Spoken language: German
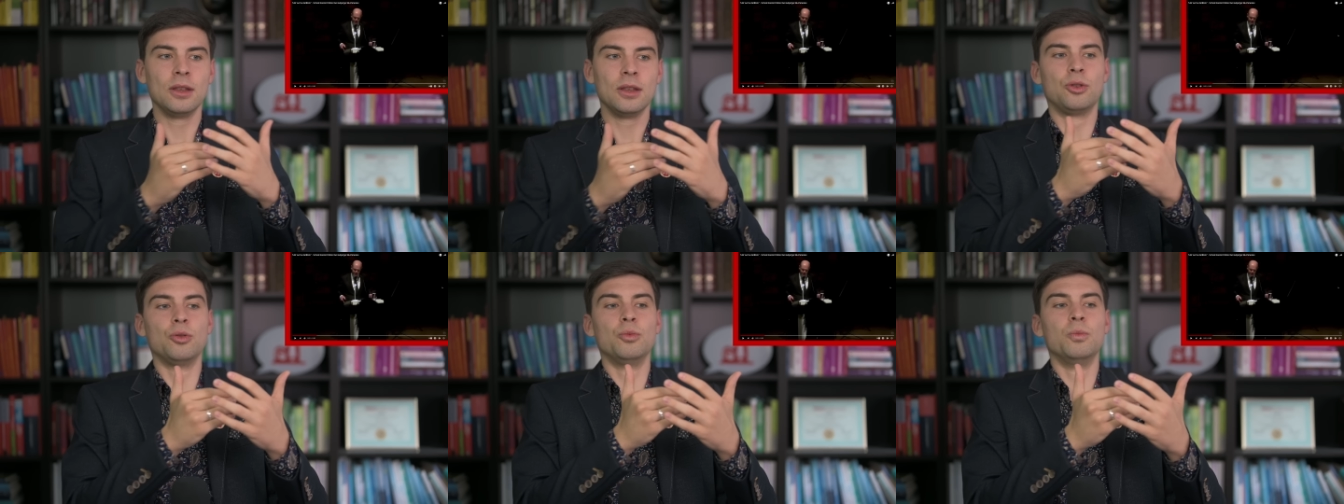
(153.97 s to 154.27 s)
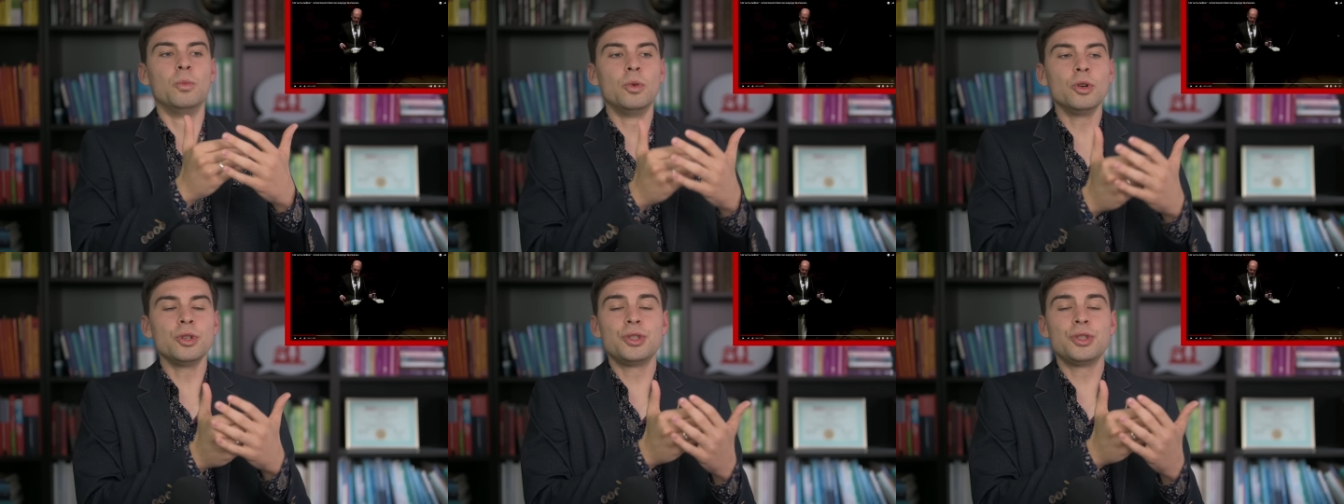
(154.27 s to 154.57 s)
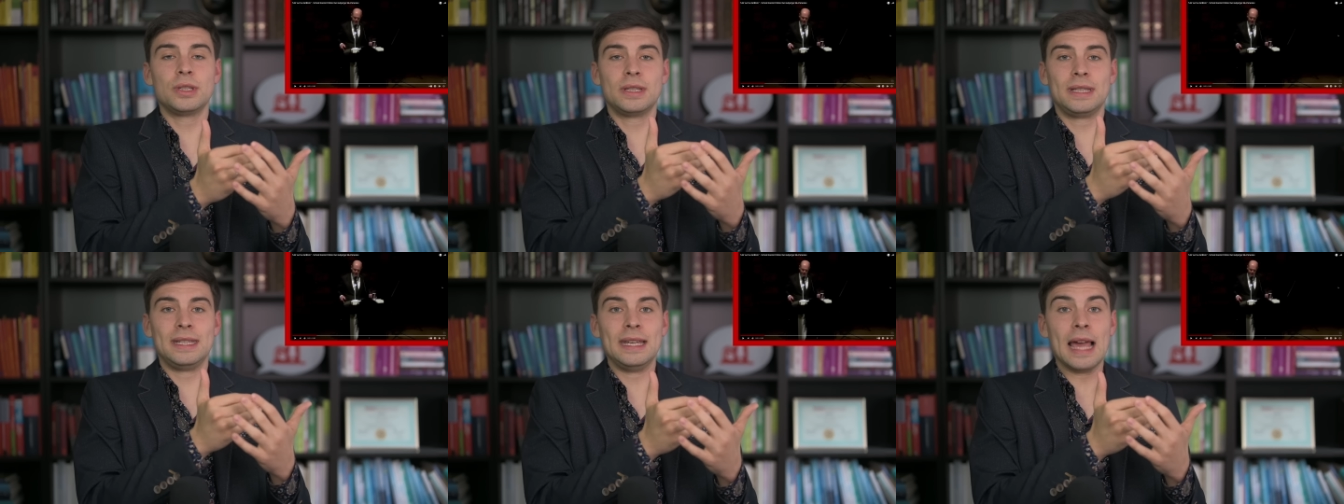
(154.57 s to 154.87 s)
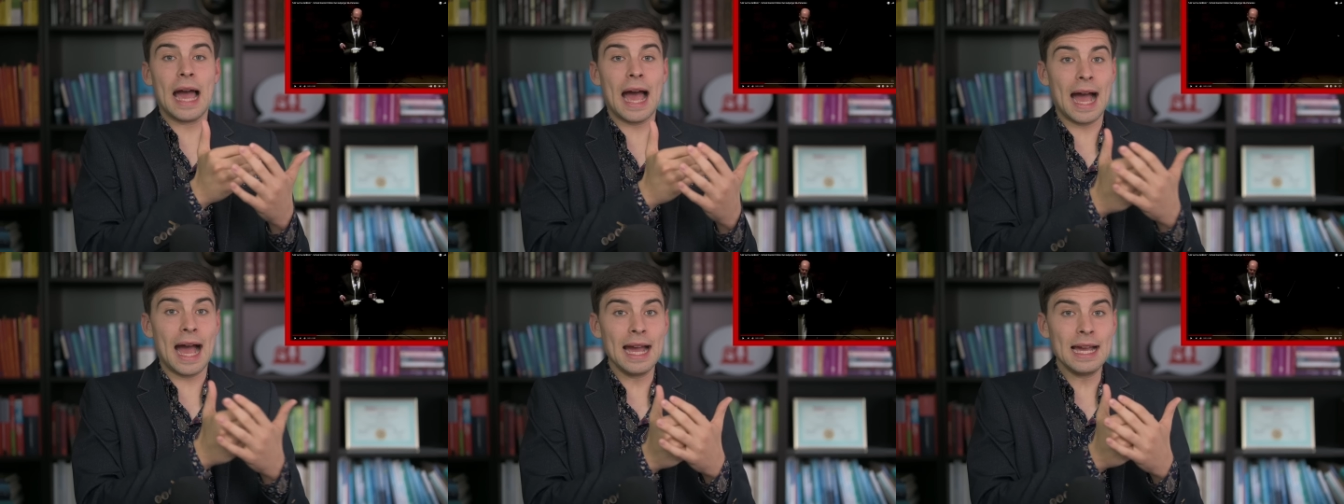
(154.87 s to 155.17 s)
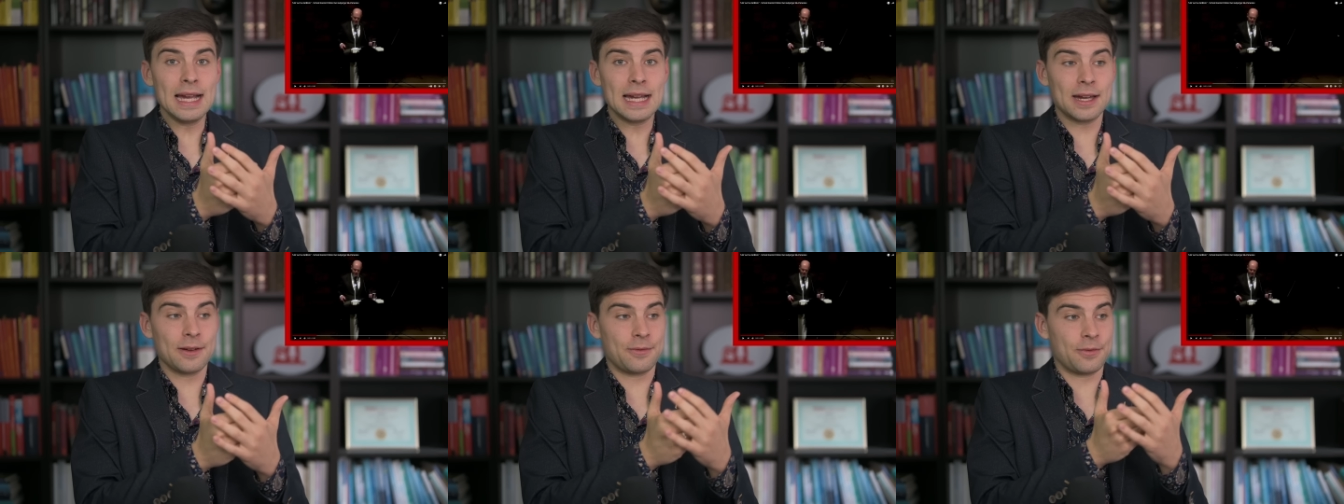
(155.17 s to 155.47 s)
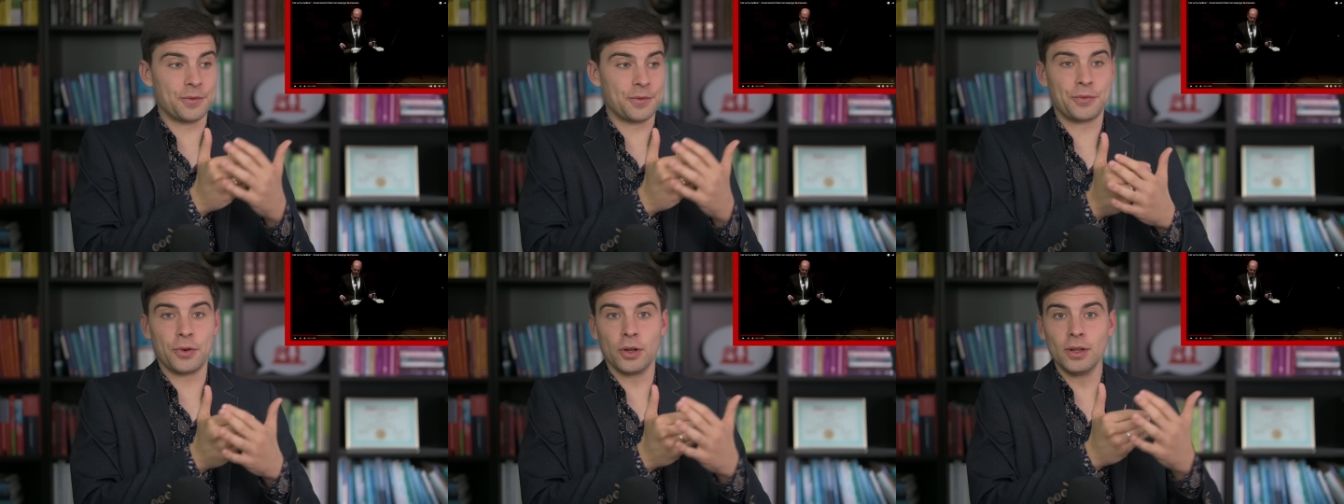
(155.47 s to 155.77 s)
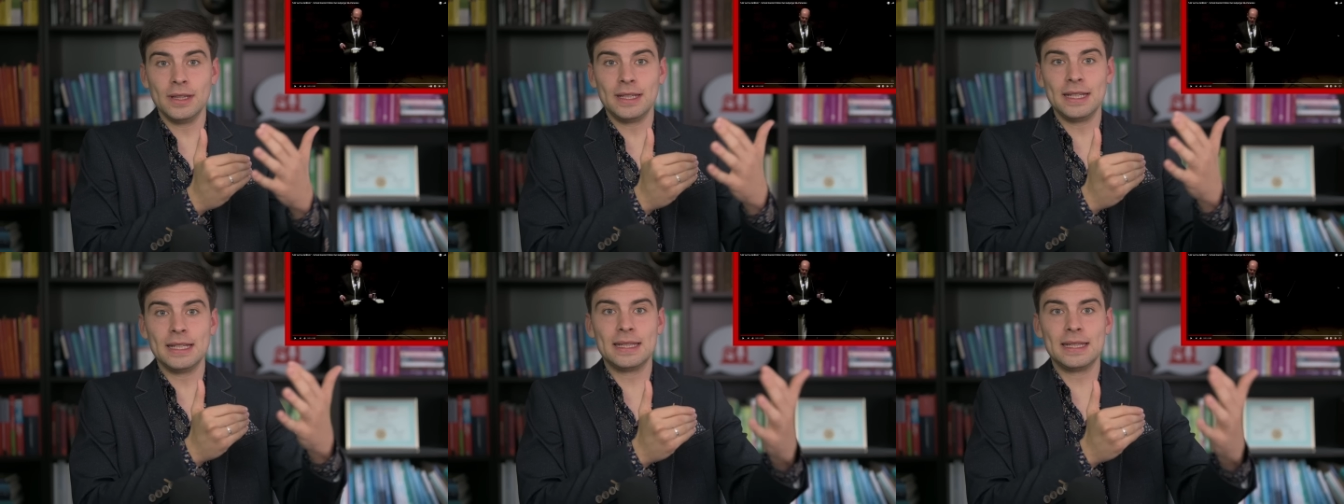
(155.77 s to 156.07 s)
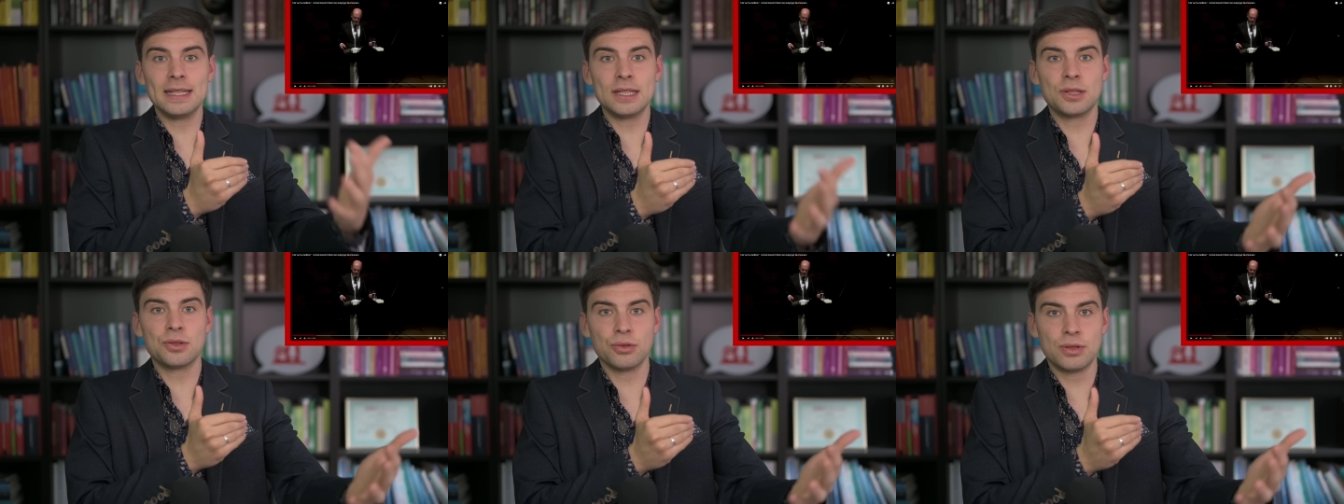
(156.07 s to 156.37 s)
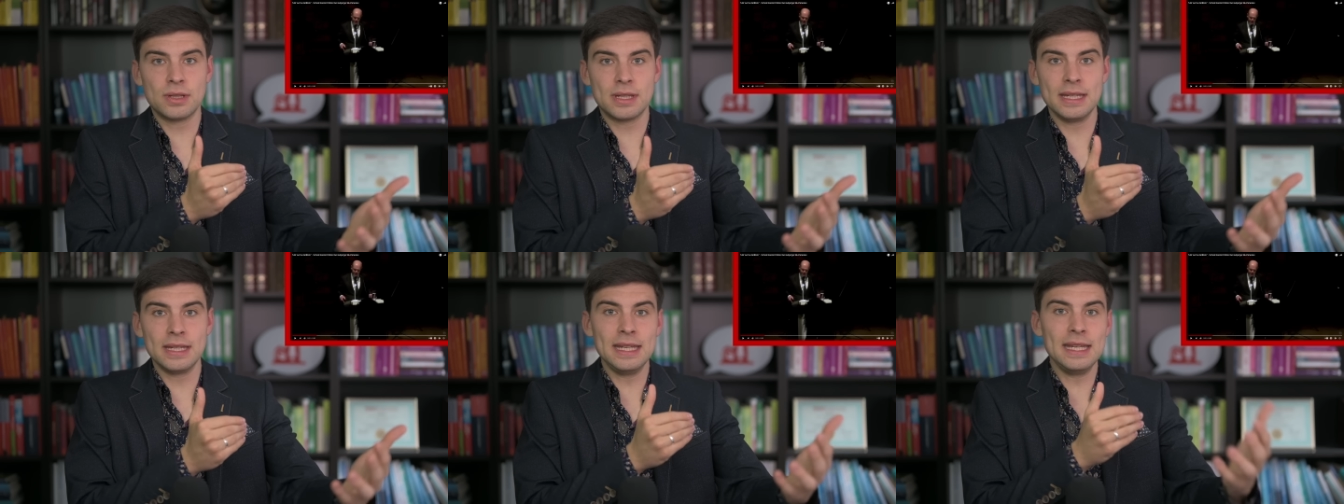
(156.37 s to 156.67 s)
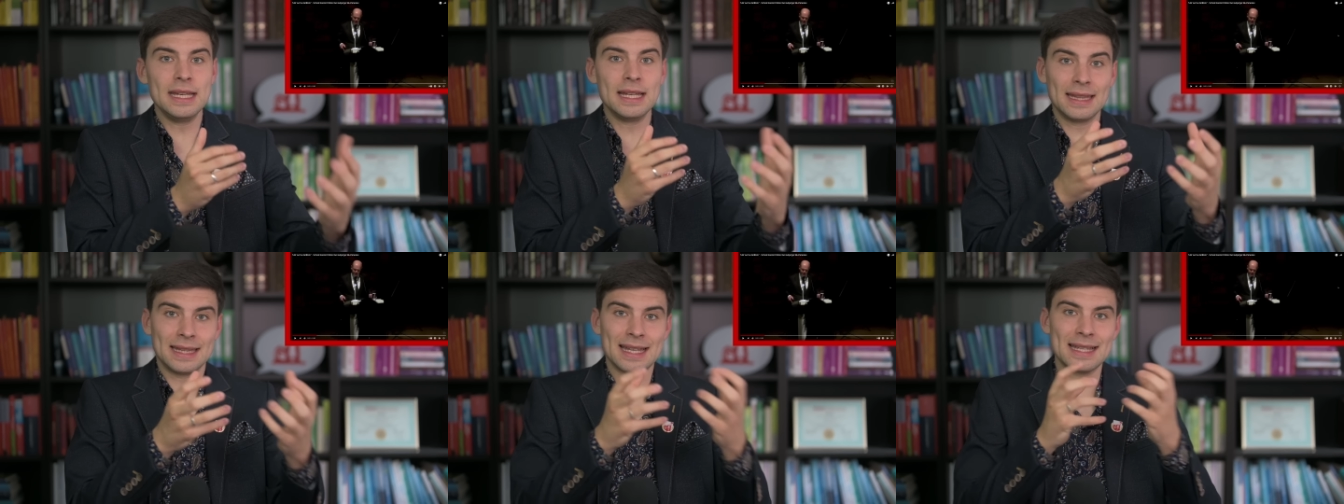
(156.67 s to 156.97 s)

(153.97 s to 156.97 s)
Du musst die Angriffe von dir dissoziieren,